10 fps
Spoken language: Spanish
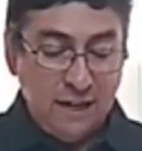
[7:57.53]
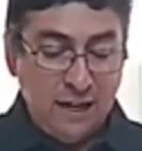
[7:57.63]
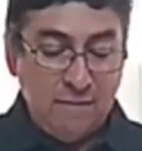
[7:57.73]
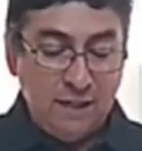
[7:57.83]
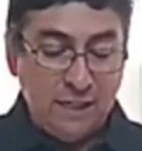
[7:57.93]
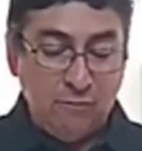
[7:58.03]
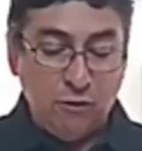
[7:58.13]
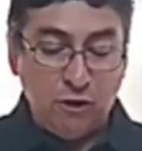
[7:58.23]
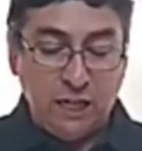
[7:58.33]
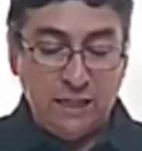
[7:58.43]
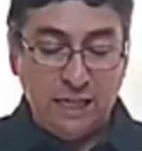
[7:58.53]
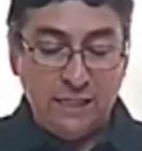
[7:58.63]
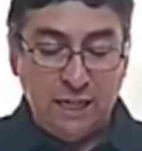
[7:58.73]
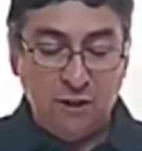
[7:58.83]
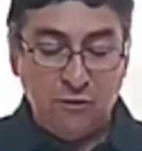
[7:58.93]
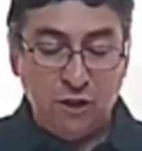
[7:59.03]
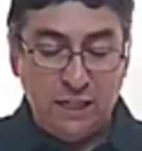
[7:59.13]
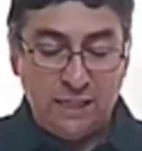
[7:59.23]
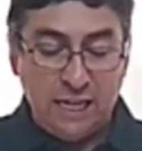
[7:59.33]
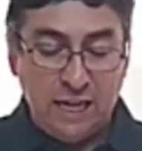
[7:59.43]
El versículo 35
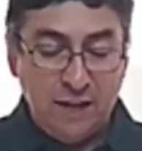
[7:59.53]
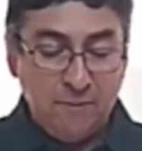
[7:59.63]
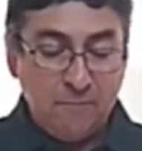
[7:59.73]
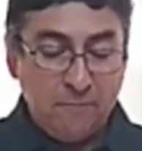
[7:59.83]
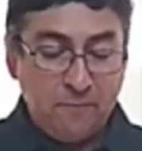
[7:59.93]
dice,